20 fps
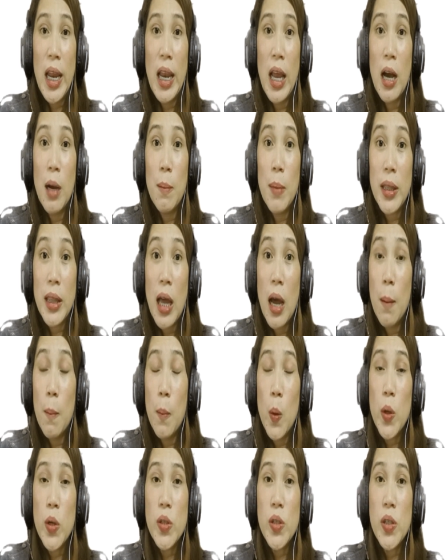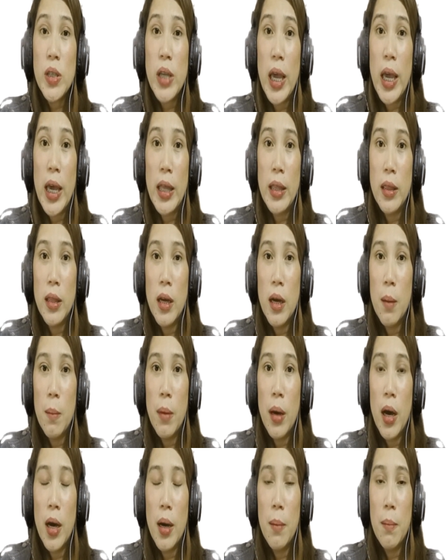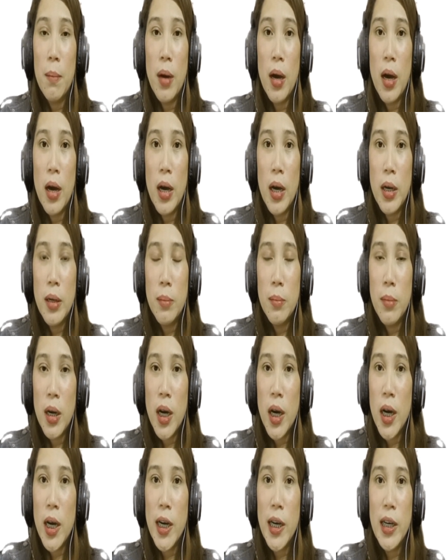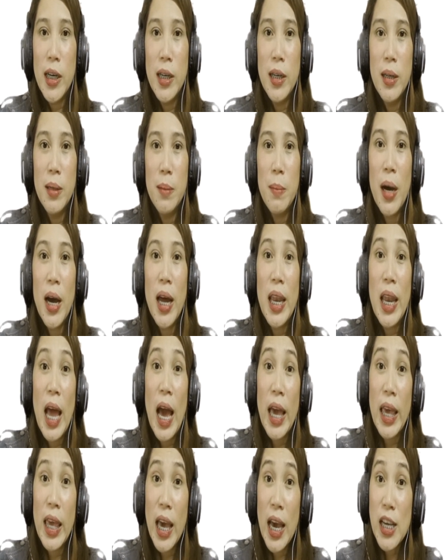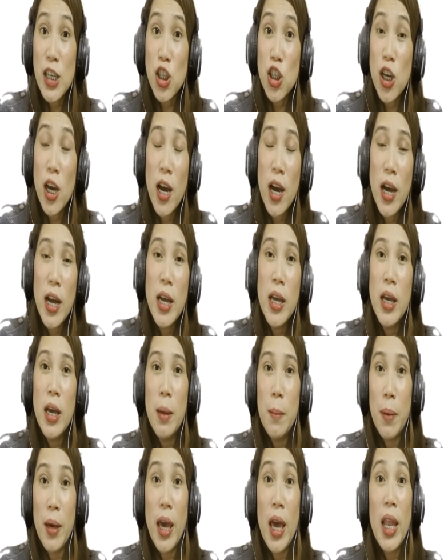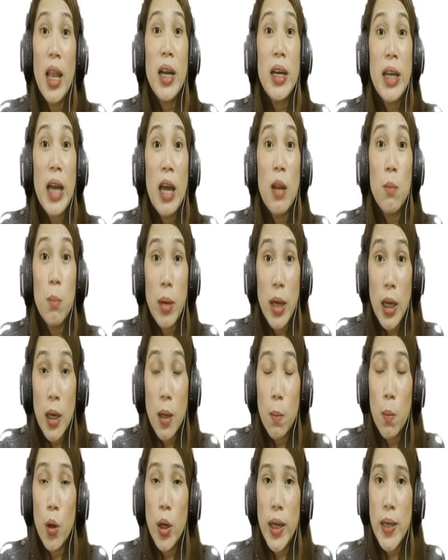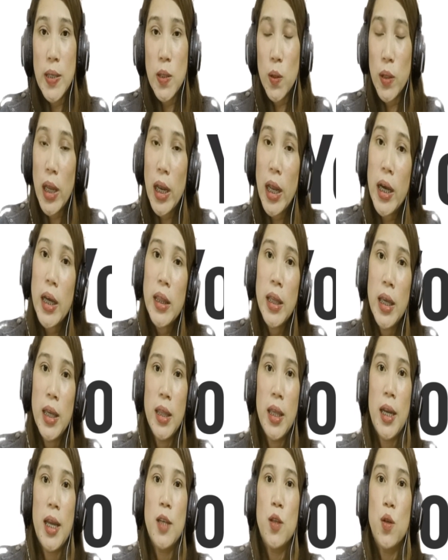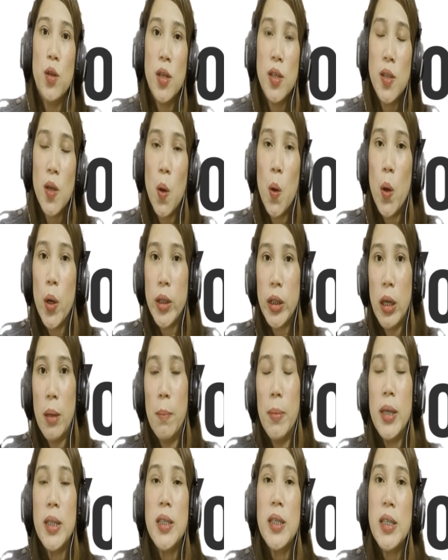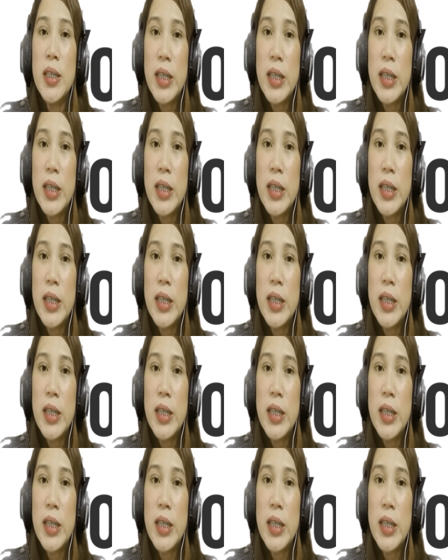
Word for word: lang matapos and uh, ma, ma, maka, makalaya siya. Kaya lang non-bailable eh. So, talagang hmm. dediretso na sa korte. But, ang